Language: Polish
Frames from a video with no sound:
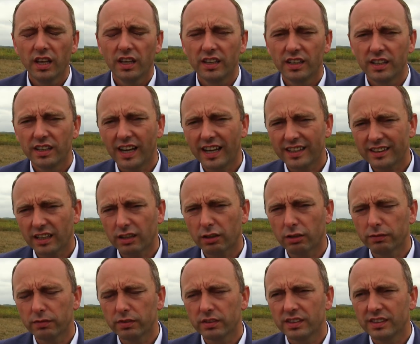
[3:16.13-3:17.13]
e,
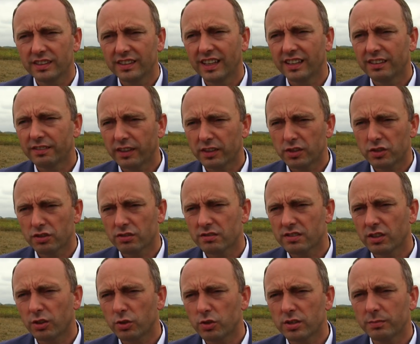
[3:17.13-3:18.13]
atakowy na
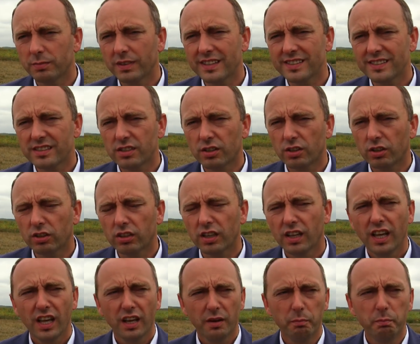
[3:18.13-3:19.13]
2018 rok
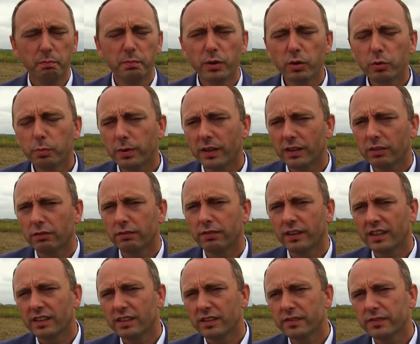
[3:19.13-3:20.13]
był
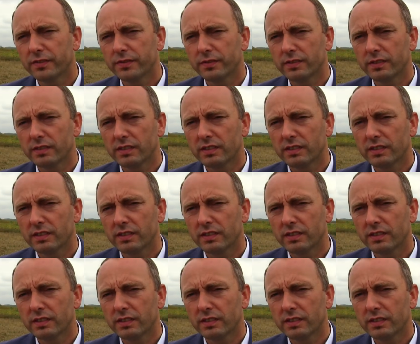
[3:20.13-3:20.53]
planowany w,